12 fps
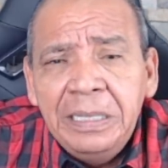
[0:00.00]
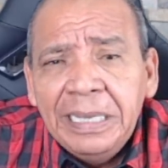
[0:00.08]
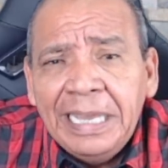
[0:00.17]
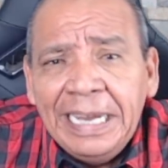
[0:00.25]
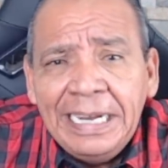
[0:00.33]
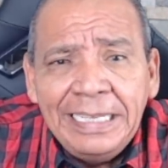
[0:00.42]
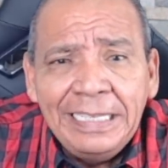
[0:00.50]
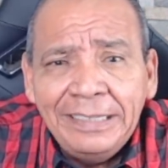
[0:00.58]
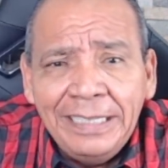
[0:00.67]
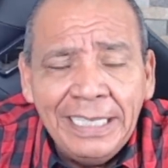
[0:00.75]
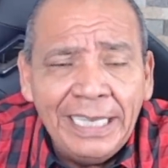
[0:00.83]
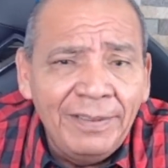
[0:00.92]
que nada
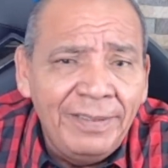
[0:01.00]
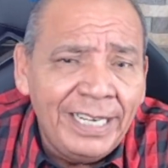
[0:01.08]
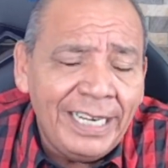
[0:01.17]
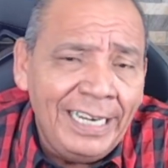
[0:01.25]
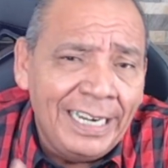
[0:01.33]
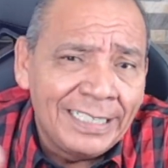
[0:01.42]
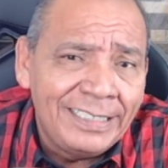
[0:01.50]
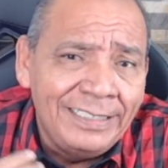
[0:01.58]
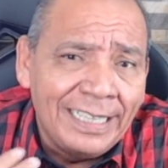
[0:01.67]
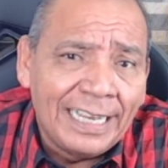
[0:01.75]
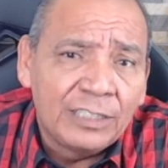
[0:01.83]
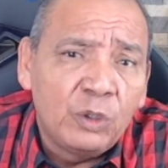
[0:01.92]
tiene que ver en las
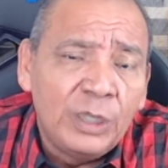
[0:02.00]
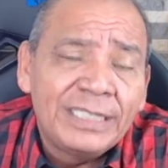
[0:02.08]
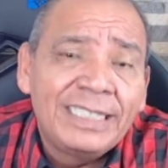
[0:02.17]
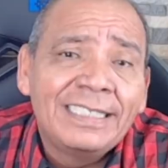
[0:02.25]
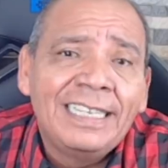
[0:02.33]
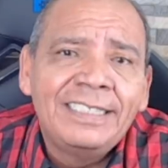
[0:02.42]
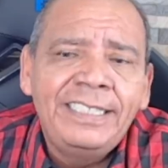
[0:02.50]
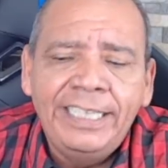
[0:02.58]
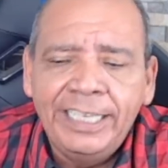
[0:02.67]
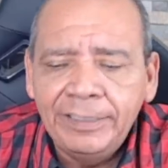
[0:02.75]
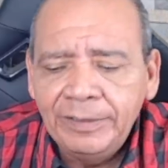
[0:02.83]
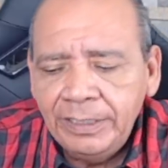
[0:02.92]
indagatorias que se le siguen.